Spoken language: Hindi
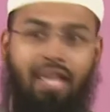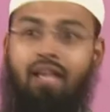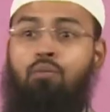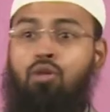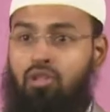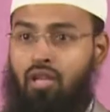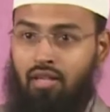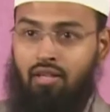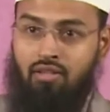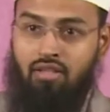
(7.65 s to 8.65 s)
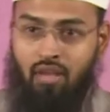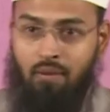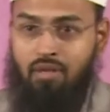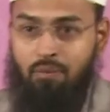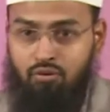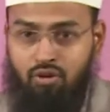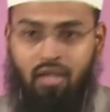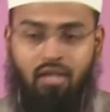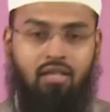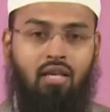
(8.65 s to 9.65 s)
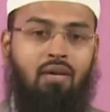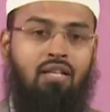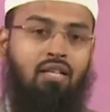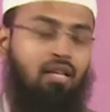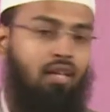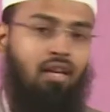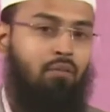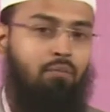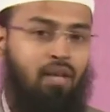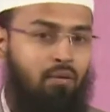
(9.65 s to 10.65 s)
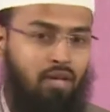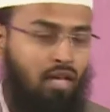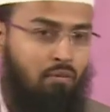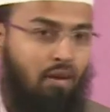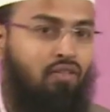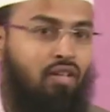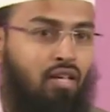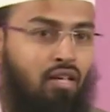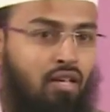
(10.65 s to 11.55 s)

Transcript: एक बुत है जिसकी हम सब पूजा करते इबादत करते अल्लाह हम करें माफ़ करें